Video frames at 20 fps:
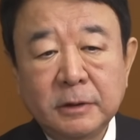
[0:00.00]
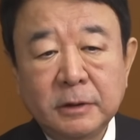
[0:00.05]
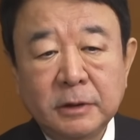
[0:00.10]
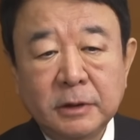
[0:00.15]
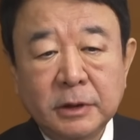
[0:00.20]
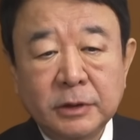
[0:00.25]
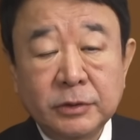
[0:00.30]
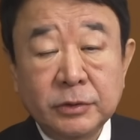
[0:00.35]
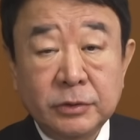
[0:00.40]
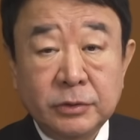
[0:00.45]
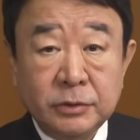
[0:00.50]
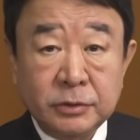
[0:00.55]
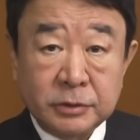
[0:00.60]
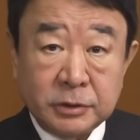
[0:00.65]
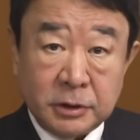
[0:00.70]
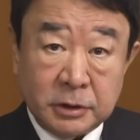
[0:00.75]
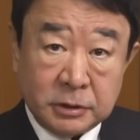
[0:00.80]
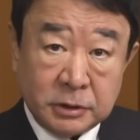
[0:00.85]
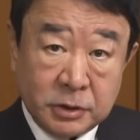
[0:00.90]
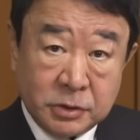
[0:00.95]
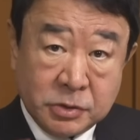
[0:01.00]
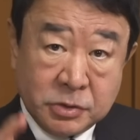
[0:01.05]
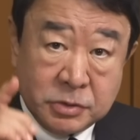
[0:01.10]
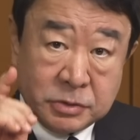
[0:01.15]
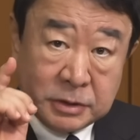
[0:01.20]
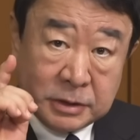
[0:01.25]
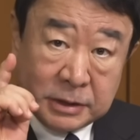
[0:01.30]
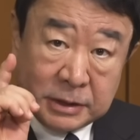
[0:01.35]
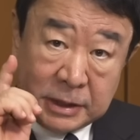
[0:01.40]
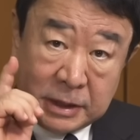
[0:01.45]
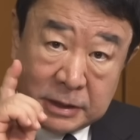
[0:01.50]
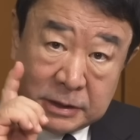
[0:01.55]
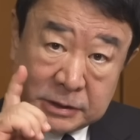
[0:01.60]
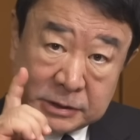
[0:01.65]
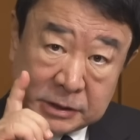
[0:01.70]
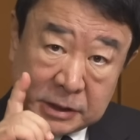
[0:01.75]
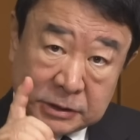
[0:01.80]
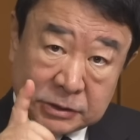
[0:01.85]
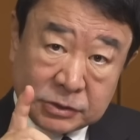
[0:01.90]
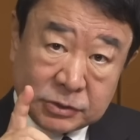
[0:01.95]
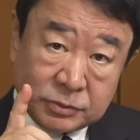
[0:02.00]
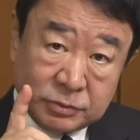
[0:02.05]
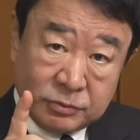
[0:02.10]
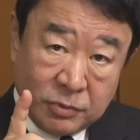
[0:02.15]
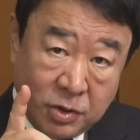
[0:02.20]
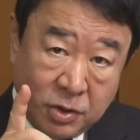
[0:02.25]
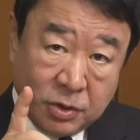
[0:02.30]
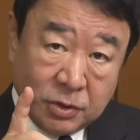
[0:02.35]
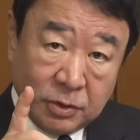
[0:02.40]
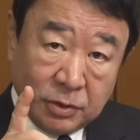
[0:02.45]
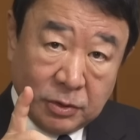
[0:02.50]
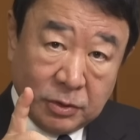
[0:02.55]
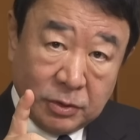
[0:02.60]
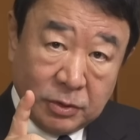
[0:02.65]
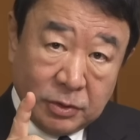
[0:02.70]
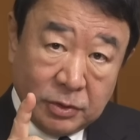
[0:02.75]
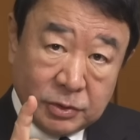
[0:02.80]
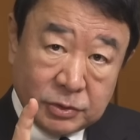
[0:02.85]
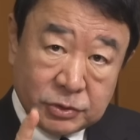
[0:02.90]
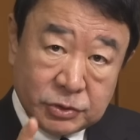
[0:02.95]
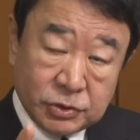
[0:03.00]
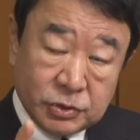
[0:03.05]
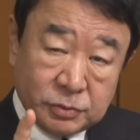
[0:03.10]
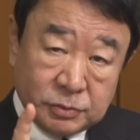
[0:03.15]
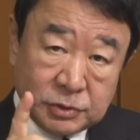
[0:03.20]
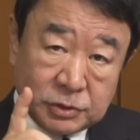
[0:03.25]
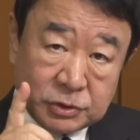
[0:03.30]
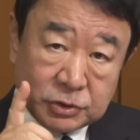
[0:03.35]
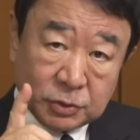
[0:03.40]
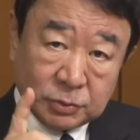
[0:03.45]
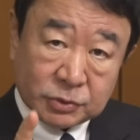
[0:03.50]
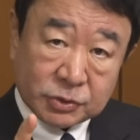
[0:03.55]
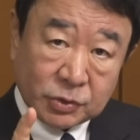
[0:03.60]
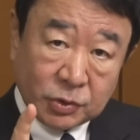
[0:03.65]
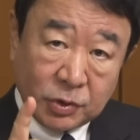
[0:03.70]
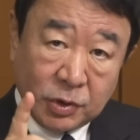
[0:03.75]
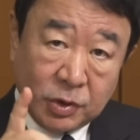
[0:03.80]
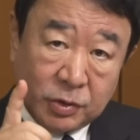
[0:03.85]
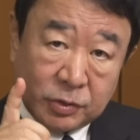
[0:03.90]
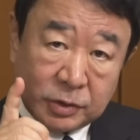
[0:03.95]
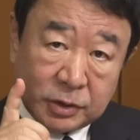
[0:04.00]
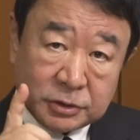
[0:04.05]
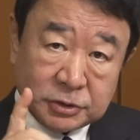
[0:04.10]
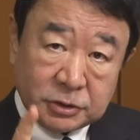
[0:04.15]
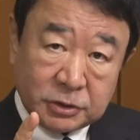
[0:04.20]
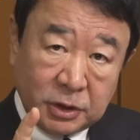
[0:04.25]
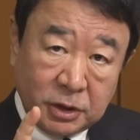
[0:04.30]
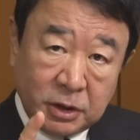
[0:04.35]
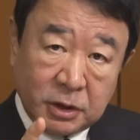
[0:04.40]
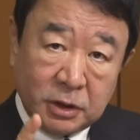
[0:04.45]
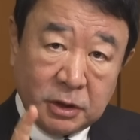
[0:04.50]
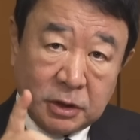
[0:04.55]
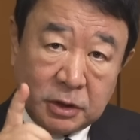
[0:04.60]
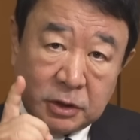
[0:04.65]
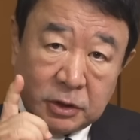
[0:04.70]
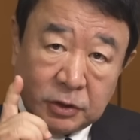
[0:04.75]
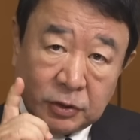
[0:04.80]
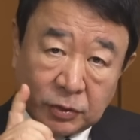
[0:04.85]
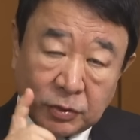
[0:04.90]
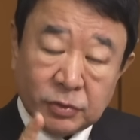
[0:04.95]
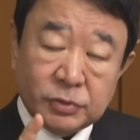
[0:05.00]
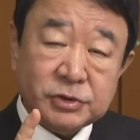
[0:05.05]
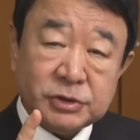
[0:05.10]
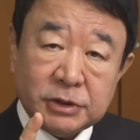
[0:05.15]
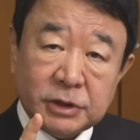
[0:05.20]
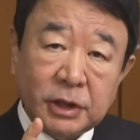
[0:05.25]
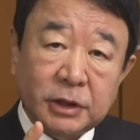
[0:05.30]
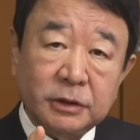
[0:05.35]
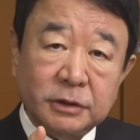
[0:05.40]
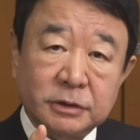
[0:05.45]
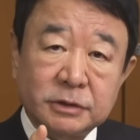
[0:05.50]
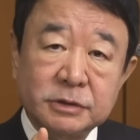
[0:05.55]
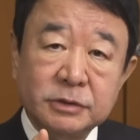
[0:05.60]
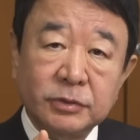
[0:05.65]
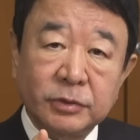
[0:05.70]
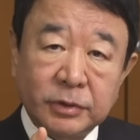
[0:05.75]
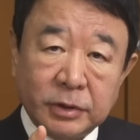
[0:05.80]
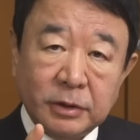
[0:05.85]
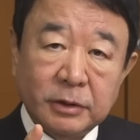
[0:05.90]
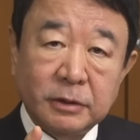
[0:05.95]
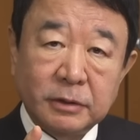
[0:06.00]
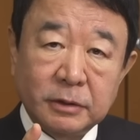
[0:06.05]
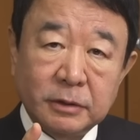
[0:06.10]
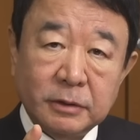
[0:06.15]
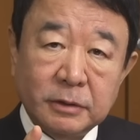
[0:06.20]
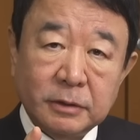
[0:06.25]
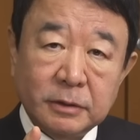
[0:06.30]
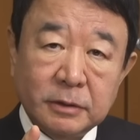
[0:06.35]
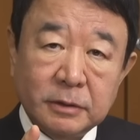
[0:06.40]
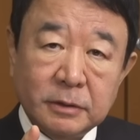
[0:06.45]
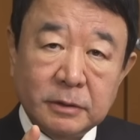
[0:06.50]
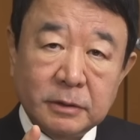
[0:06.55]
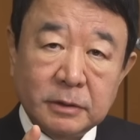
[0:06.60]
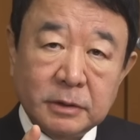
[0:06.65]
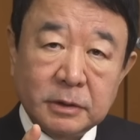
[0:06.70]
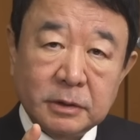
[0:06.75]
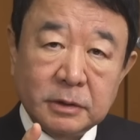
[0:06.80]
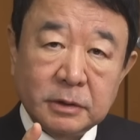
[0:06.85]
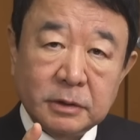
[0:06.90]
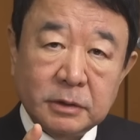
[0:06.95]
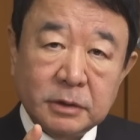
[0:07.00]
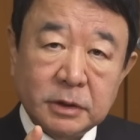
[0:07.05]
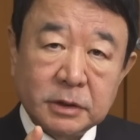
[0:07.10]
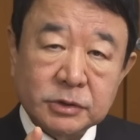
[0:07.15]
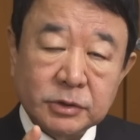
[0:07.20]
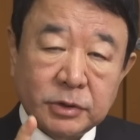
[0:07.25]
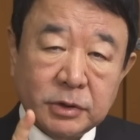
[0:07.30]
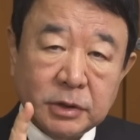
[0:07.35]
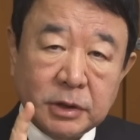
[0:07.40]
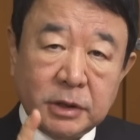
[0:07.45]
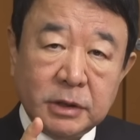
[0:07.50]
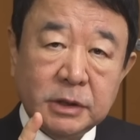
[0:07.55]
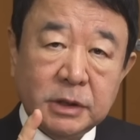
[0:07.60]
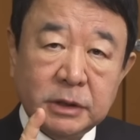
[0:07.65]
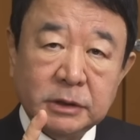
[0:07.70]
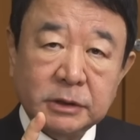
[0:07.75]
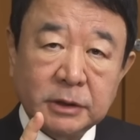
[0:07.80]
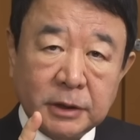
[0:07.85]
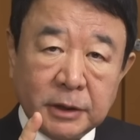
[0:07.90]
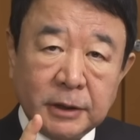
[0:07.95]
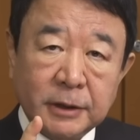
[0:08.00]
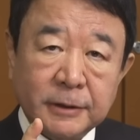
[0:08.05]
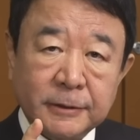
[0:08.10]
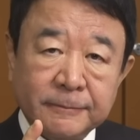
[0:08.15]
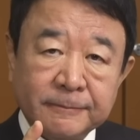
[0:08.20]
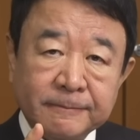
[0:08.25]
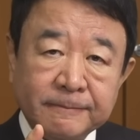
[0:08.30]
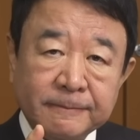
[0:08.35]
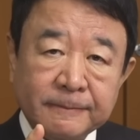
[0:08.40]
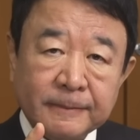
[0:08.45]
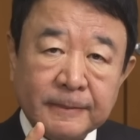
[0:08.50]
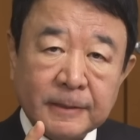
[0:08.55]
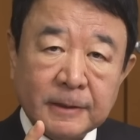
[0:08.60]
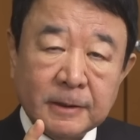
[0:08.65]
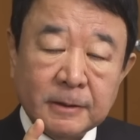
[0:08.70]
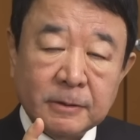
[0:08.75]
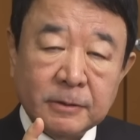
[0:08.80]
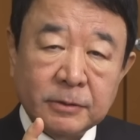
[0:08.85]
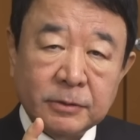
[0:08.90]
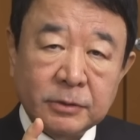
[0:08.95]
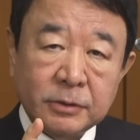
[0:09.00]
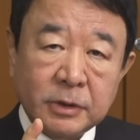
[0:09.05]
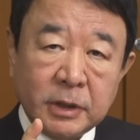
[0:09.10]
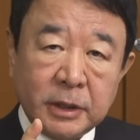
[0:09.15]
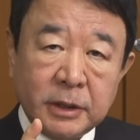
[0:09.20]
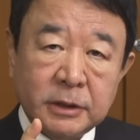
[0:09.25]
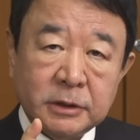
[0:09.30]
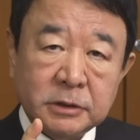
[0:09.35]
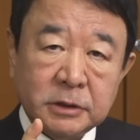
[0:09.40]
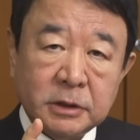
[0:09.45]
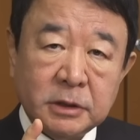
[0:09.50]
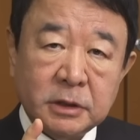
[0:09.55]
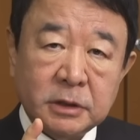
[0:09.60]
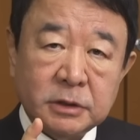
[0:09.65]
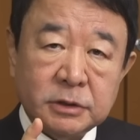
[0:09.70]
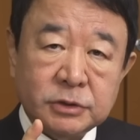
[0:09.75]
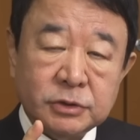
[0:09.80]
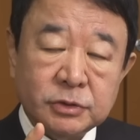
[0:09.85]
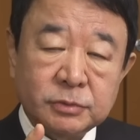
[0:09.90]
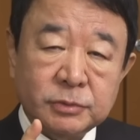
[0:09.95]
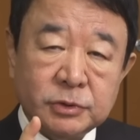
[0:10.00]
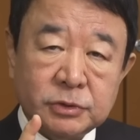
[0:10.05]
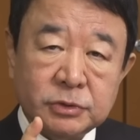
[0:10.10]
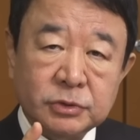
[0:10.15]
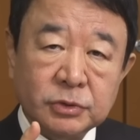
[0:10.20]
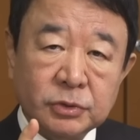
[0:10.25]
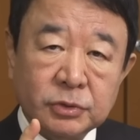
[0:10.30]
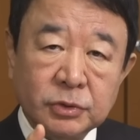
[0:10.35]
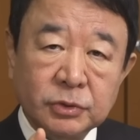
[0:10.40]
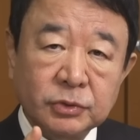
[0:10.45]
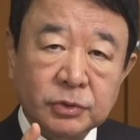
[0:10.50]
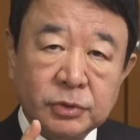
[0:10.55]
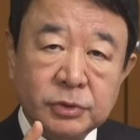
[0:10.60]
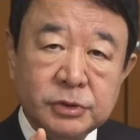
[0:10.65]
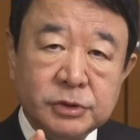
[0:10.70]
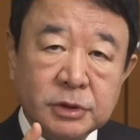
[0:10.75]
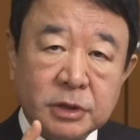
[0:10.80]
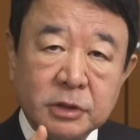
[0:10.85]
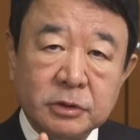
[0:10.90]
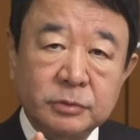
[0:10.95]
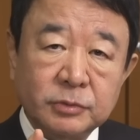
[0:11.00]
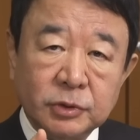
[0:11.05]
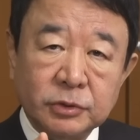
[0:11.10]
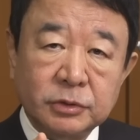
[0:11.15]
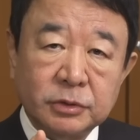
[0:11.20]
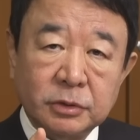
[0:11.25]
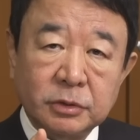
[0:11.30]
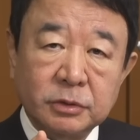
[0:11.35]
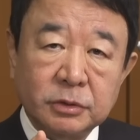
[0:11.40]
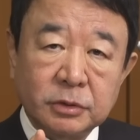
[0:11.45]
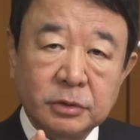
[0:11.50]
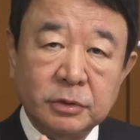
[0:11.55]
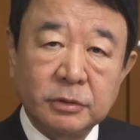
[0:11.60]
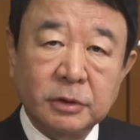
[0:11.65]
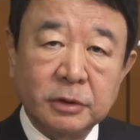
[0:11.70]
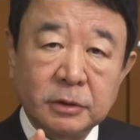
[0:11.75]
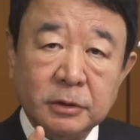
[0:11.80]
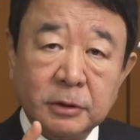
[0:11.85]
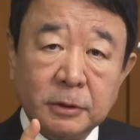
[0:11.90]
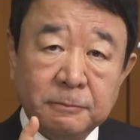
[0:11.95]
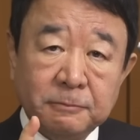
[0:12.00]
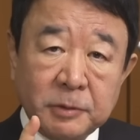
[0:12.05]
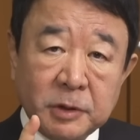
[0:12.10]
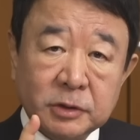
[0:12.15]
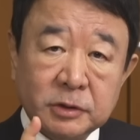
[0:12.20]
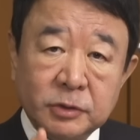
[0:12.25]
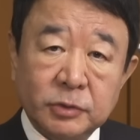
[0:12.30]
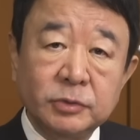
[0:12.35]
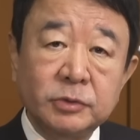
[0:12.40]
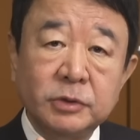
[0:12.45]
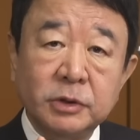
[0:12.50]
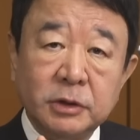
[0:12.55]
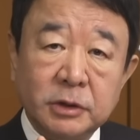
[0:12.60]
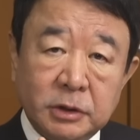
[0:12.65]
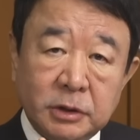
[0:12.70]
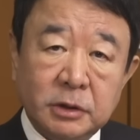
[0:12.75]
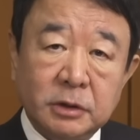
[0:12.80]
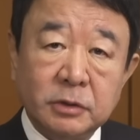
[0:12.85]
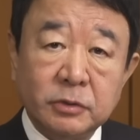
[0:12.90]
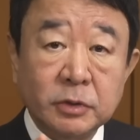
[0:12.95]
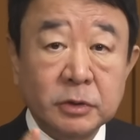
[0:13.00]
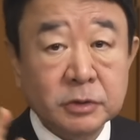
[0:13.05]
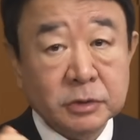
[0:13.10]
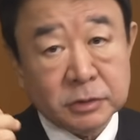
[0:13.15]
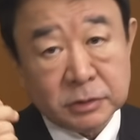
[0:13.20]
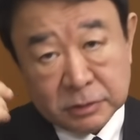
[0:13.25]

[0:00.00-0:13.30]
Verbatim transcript: あの結局検察も自由民主党もそこは同じで世論次第なんですよね。だからそれ考えたらこのあえて自由民主党の党員資格を持ってるっていうのはやっぱり基本的にこれ